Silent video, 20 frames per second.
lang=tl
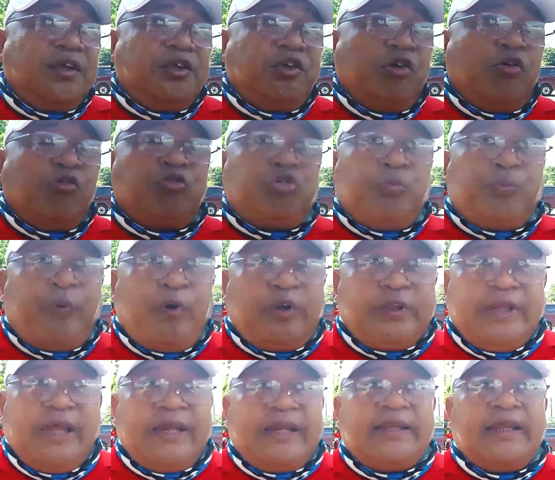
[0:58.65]
Yung
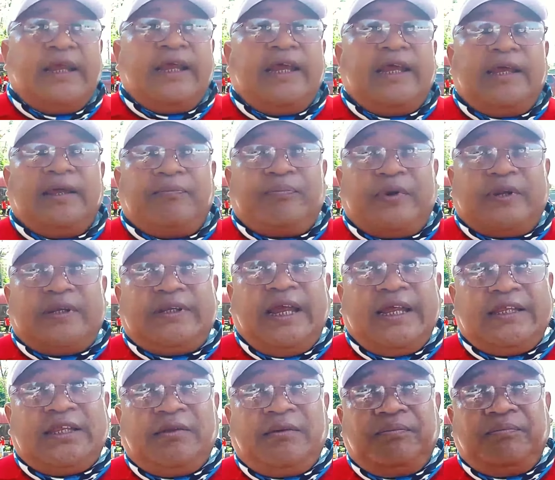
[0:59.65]
supporter ni
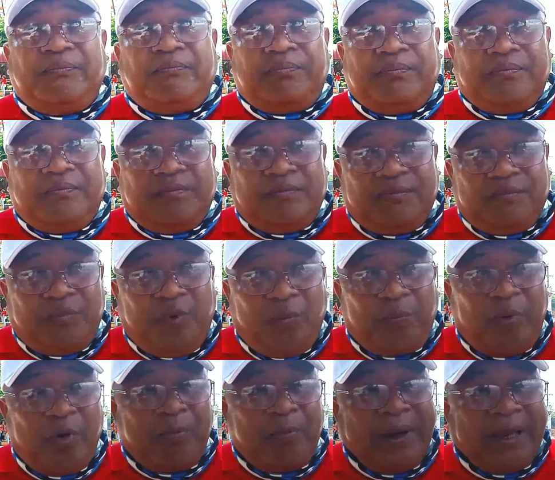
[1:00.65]
Presidente
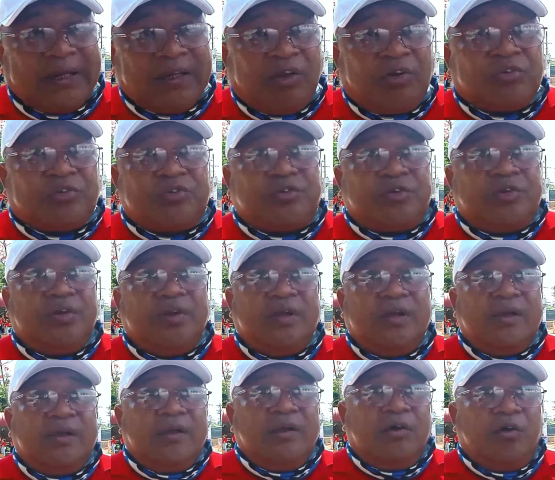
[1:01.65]
Bongbong Marcos,
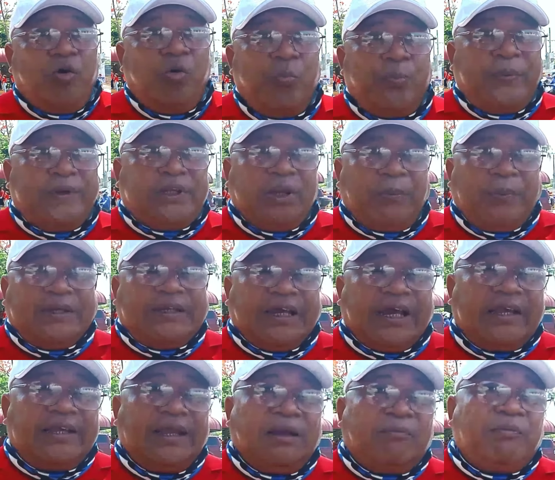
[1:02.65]
umpisa pa sa
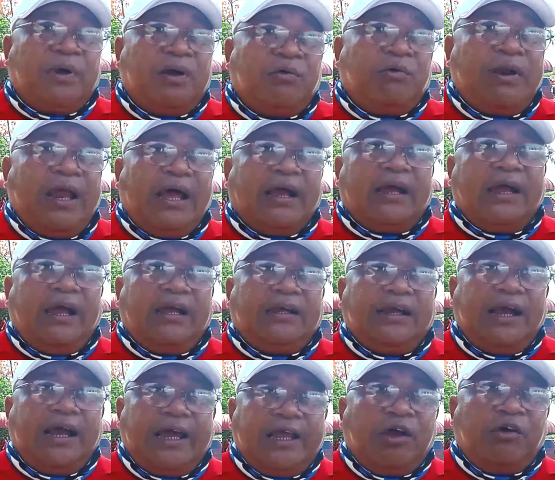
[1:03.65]
kanyang magulang
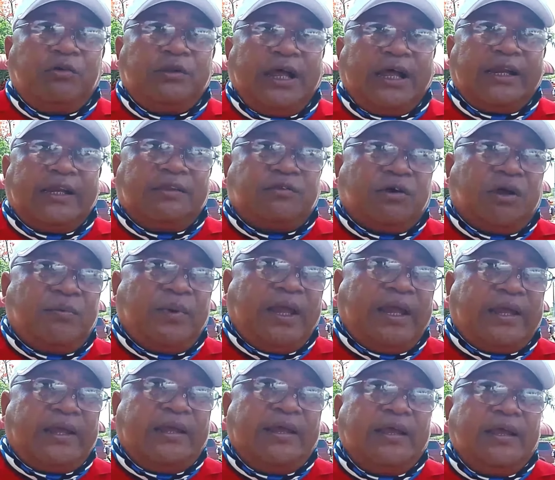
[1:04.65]
hanggang ngayon narito kami.